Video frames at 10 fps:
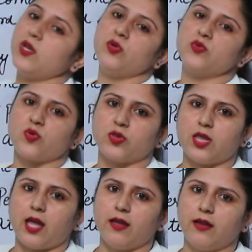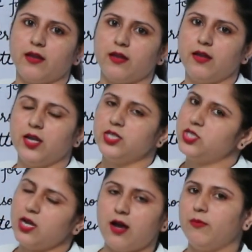में यूज़ होता है
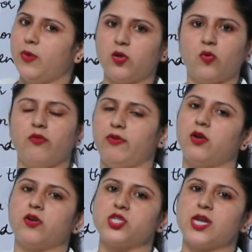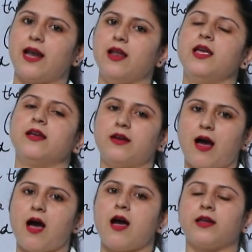जी हाँ बिल्कुल विल और शेल
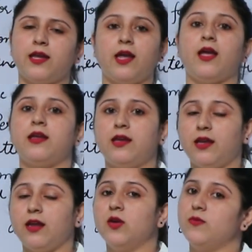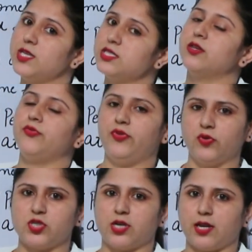गा गे गी मीन्स
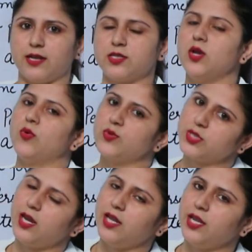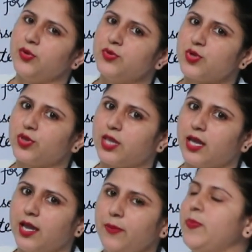फ्यूचर टेंस उसके लिए यूज़ होता
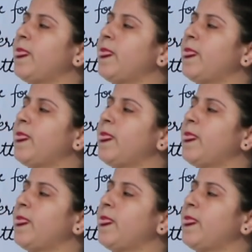है